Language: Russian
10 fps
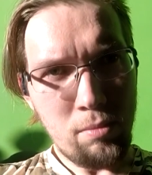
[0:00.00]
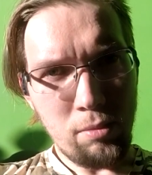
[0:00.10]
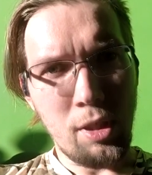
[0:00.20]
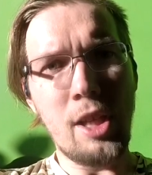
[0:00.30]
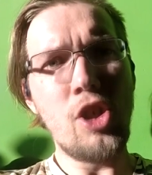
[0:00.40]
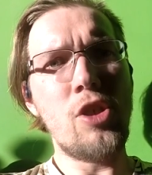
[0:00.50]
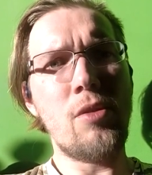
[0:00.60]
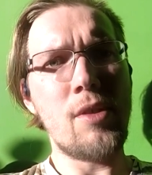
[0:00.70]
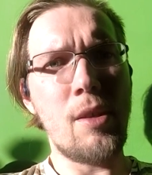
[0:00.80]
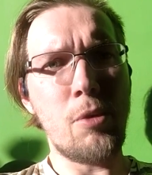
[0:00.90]

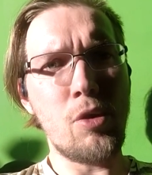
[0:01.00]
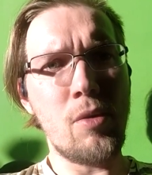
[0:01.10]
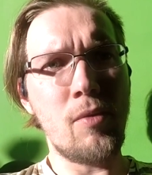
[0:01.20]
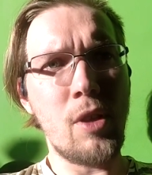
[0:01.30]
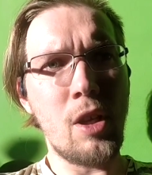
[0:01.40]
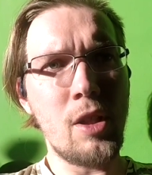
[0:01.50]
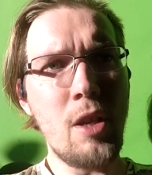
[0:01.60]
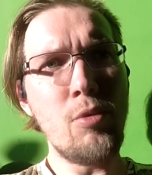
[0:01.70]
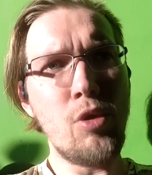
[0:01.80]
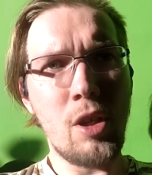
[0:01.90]
количество запросов на
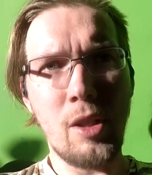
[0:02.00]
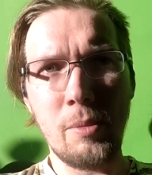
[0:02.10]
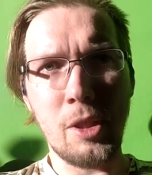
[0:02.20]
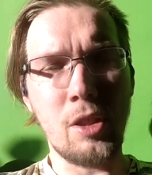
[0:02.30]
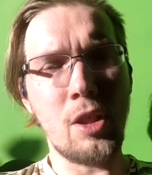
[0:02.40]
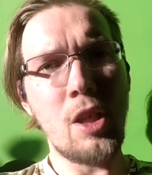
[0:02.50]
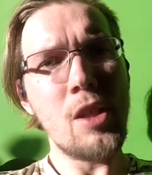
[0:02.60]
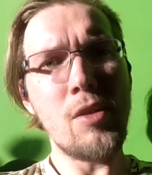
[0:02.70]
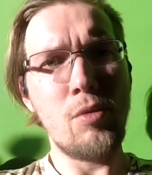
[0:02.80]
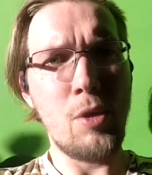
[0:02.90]
рекламу и рекламных
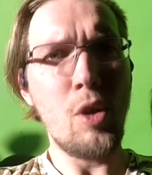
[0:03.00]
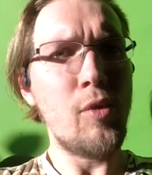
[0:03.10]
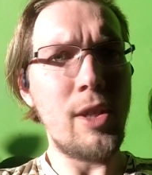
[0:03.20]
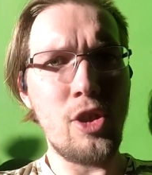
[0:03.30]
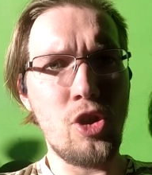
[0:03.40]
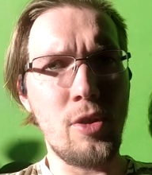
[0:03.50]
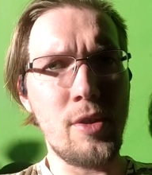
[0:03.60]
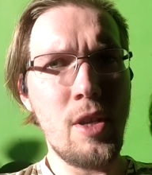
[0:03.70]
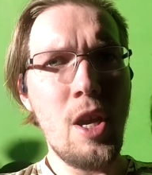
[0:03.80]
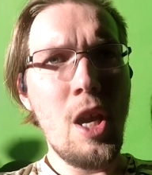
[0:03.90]
интеграций у меня
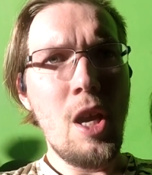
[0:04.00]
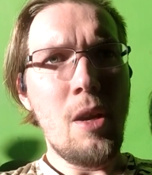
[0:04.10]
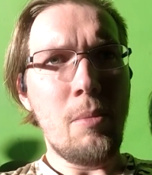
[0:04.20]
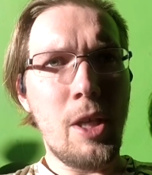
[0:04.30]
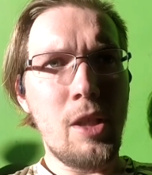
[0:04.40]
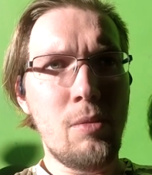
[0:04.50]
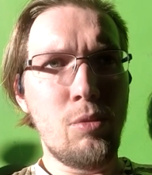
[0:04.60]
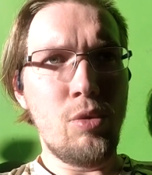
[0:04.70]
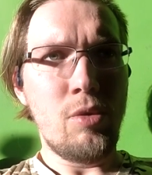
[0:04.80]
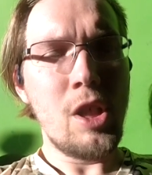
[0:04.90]
увеличилось.
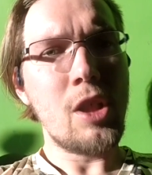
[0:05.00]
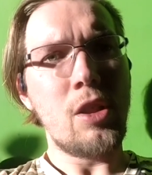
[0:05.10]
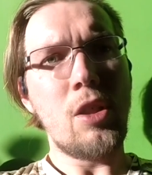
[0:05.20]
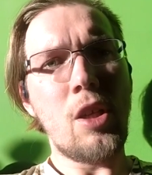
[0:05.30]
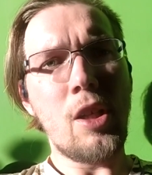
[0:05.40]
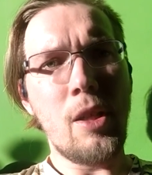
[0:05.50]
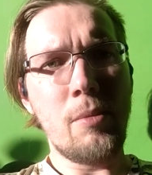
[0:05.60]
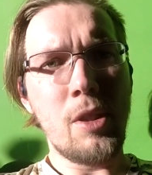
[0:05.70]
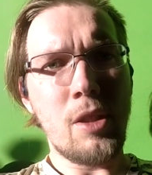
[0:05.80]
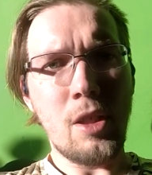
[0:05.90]
Поэтому некоторые
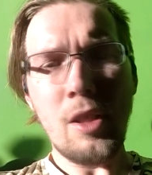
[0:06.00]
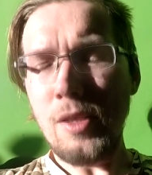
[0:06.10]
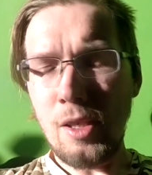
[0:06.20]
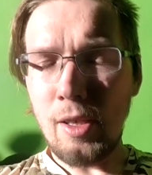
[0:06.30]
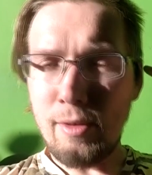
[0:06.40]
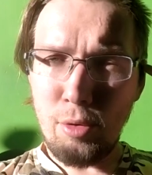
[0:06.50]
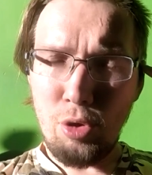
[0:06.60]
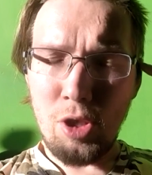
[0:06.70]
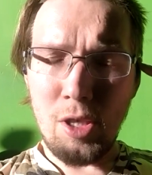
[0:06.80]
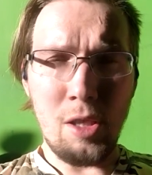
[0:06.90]
рекламные интеграции, как в
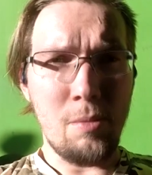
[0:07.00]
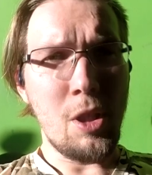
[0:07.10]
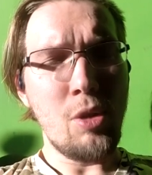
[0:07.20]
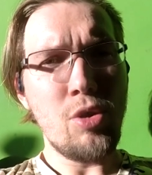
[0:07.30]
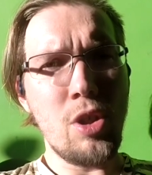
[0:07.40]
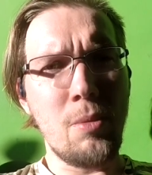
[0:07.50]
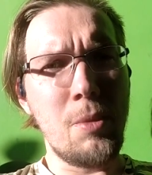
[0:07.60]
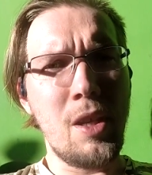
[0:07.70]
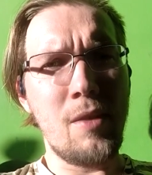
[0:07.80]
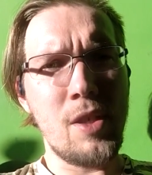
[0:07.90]
случае с этими наушниками,
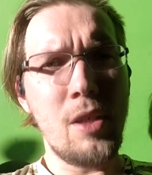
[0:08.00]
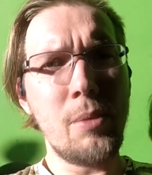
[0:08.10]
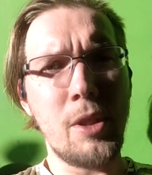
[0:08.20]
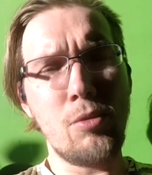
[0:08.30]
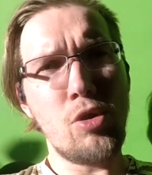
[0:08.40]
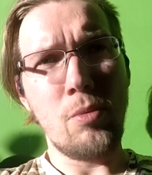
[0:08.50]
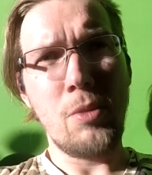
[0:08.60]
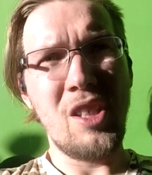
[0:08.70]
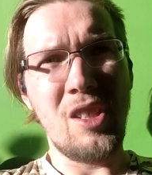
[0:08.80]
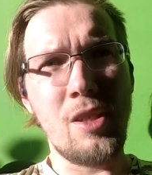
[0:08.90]
я взял, потому что
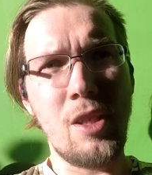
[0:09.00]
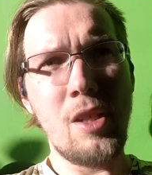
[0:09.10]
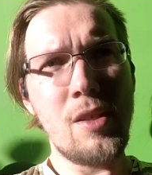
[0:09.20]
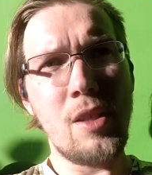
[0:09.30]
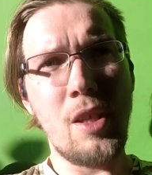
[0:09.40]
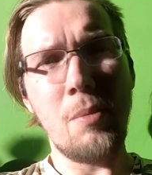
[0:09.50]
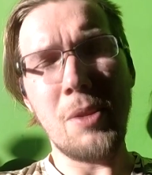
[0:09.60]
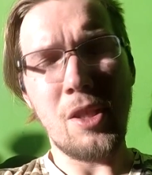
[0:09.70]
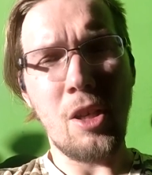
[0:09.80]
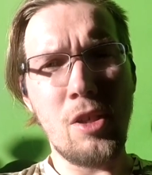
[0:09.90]
мне это интересно. Я
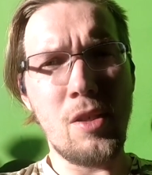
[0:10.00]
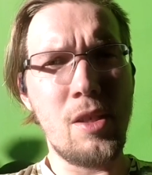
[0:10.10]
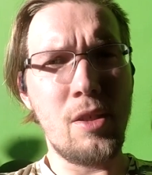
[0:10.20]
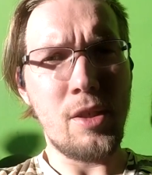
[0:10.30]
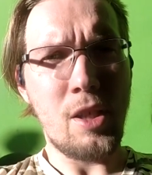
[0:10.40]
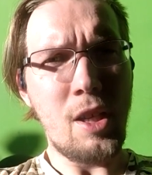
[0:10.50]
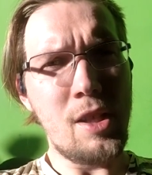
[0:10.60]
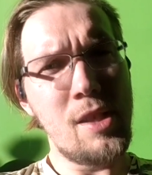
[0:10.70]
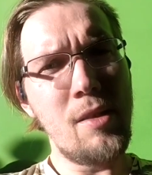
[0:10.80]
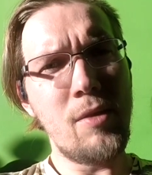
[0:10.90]
постараюсь сделать
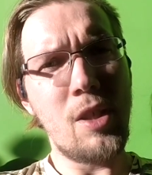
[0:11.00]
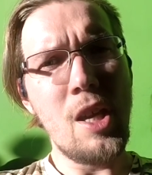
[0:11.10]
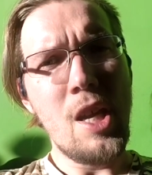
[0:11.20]
креативно